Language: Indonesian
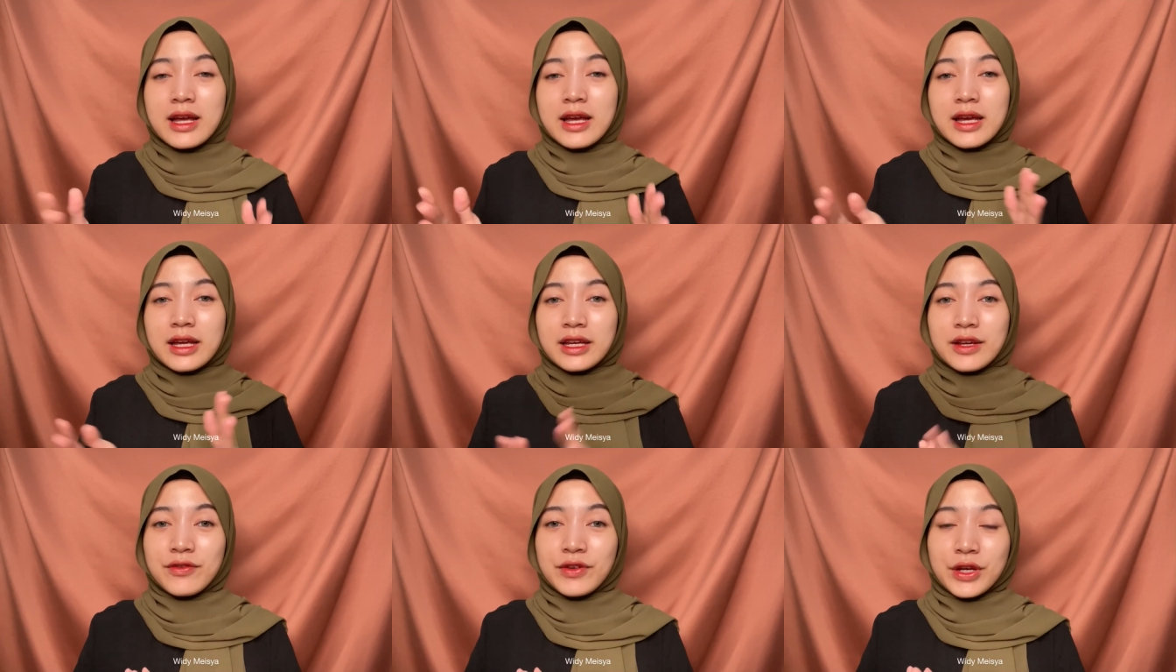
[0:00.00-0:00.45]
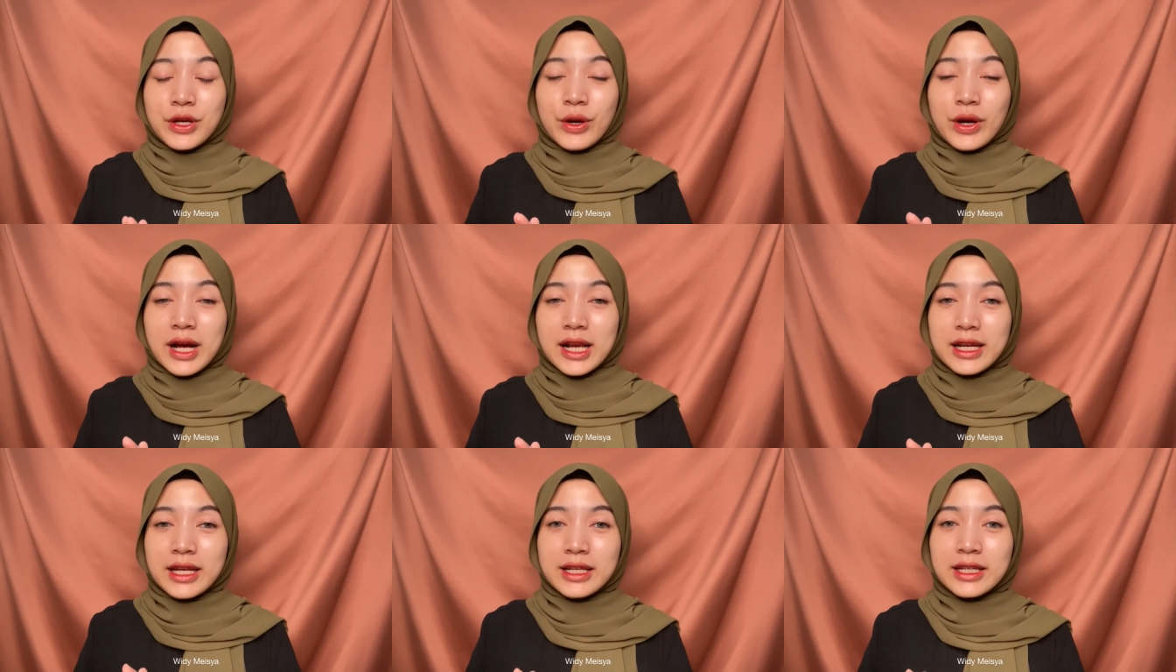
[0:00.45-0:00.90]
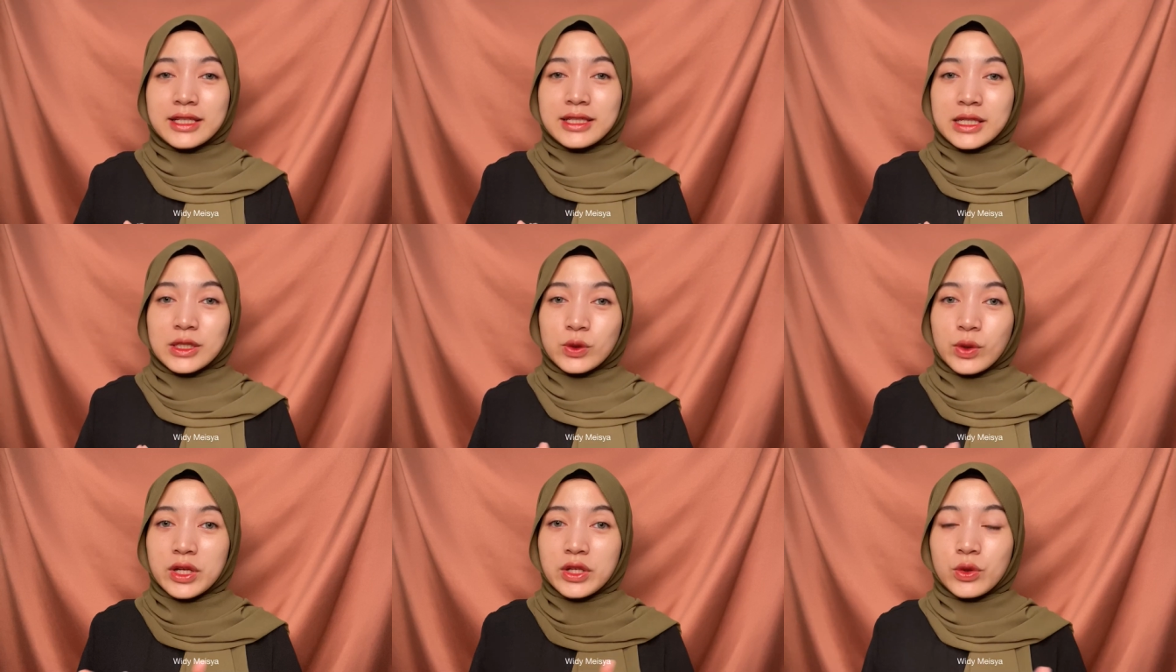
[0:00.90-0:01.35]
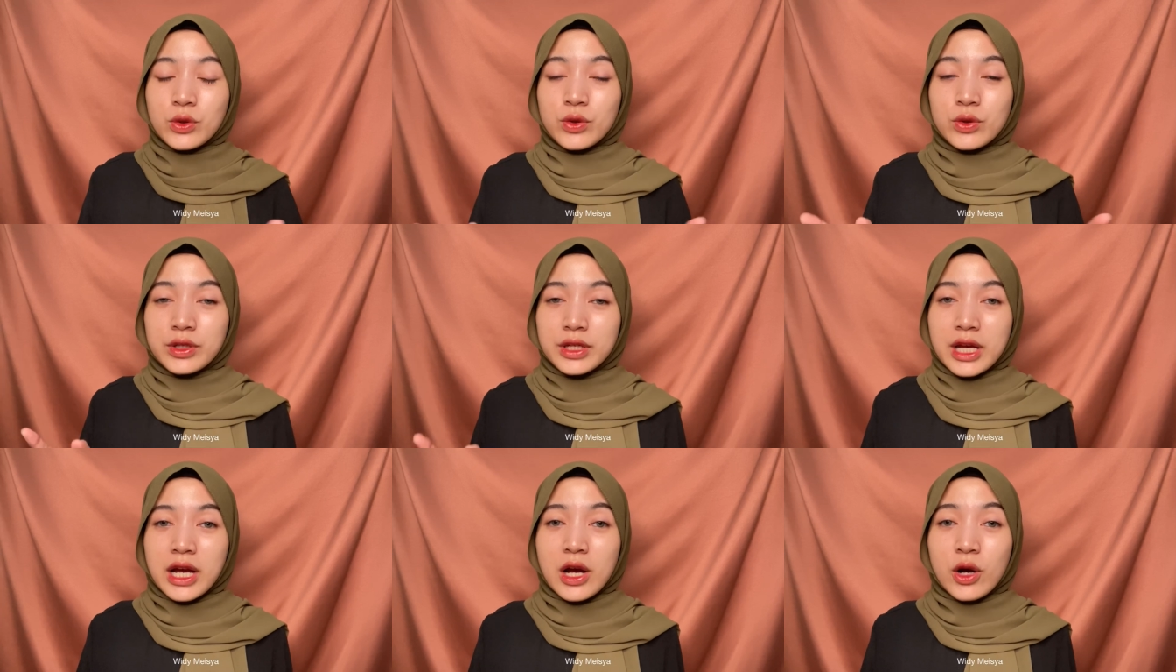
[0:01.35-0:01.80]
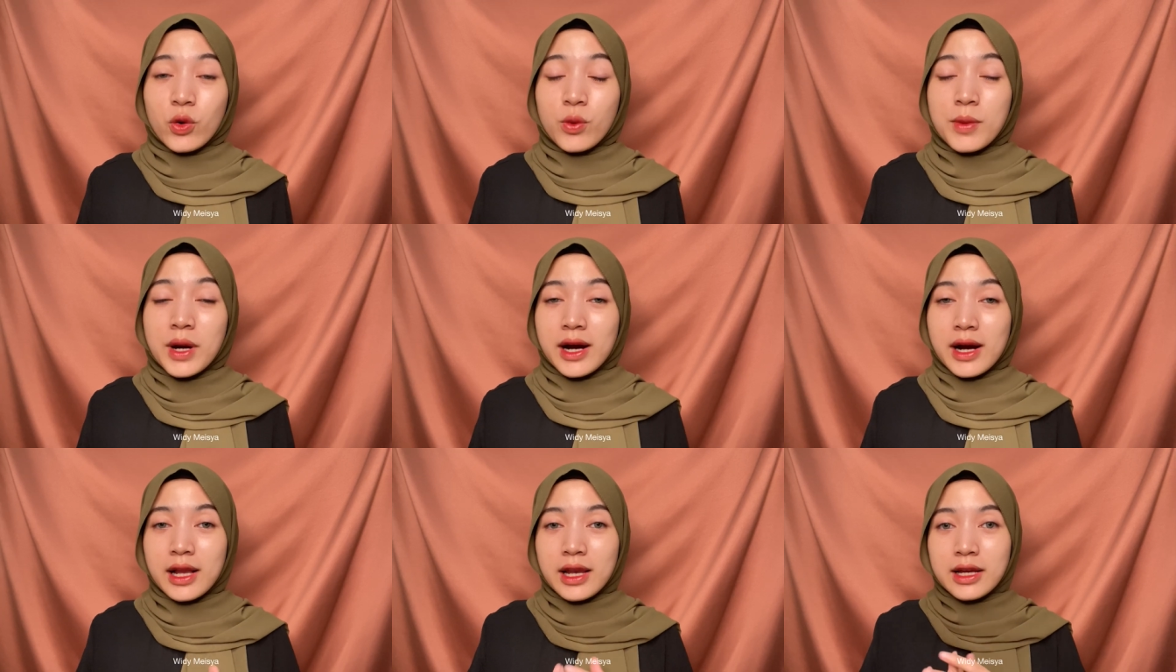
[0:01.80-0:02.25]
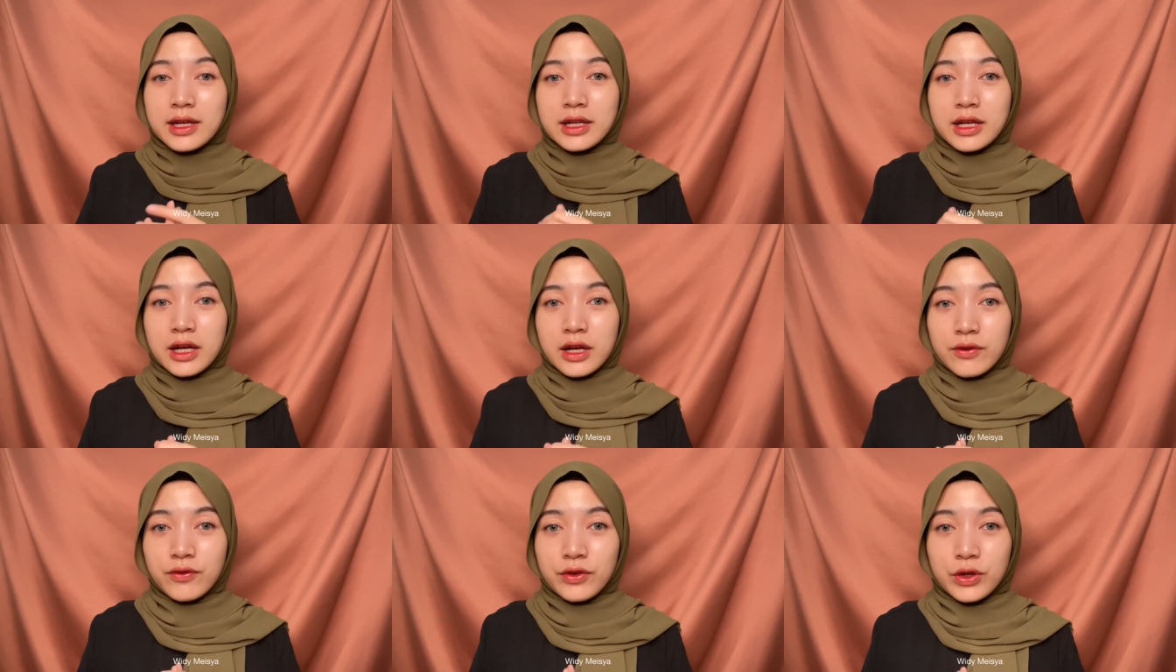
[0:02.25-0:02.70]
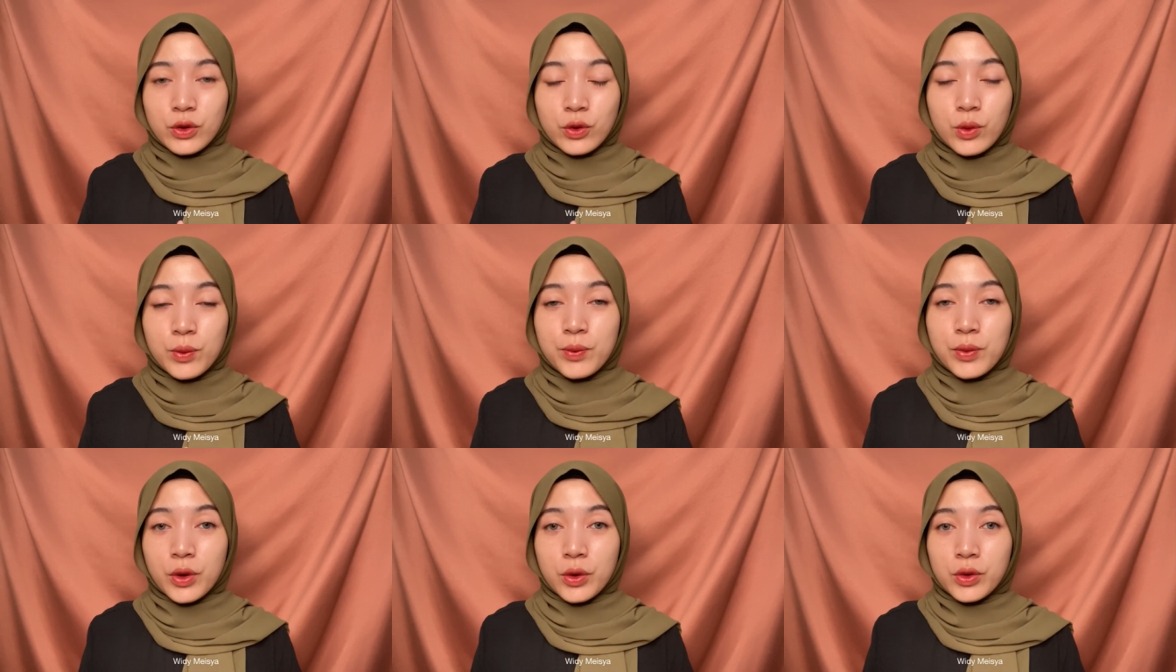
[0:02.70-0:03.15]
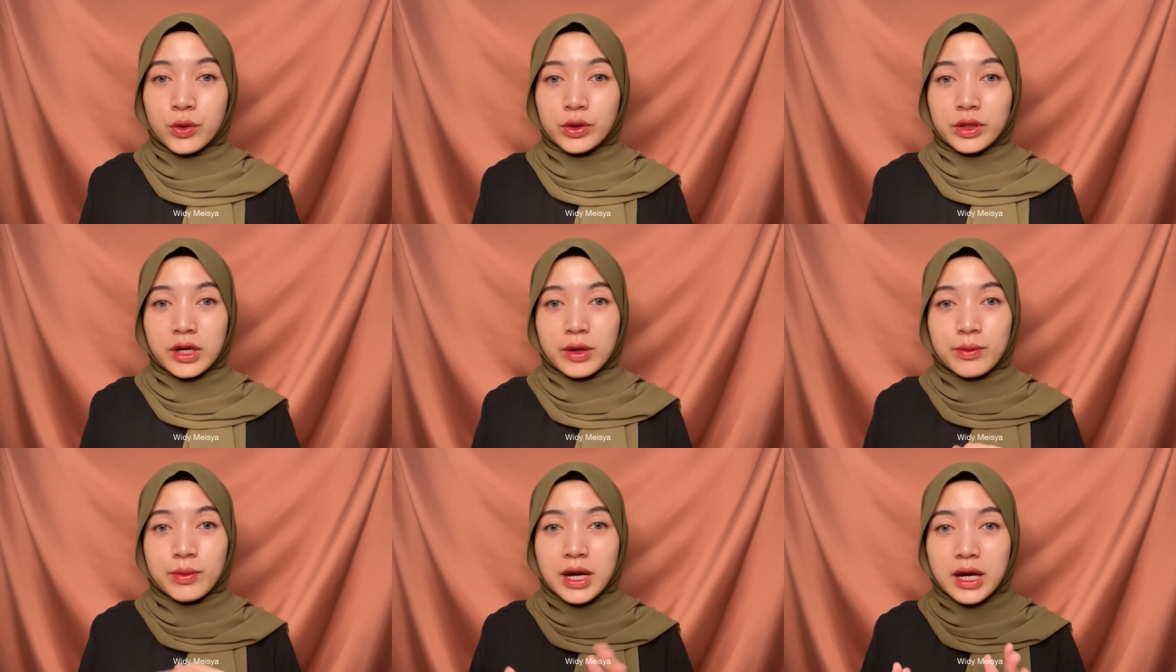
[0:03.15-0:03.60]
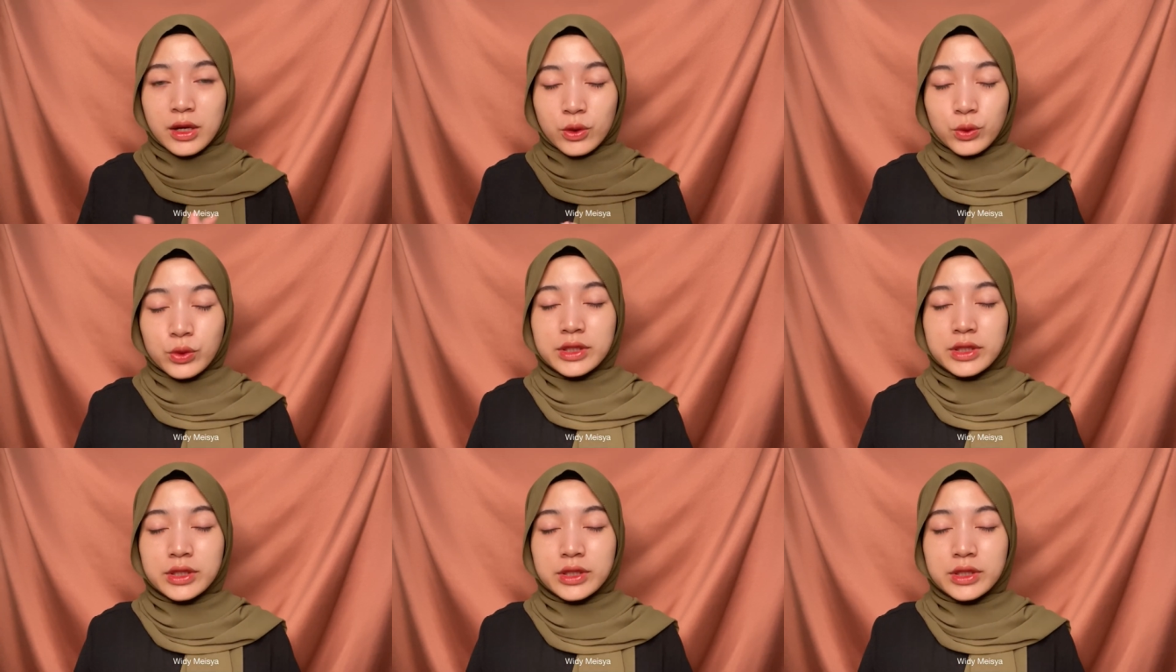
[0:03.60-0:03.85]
Di video kali ini sesuai judulnya aku bakalan nge-review produk terbaru,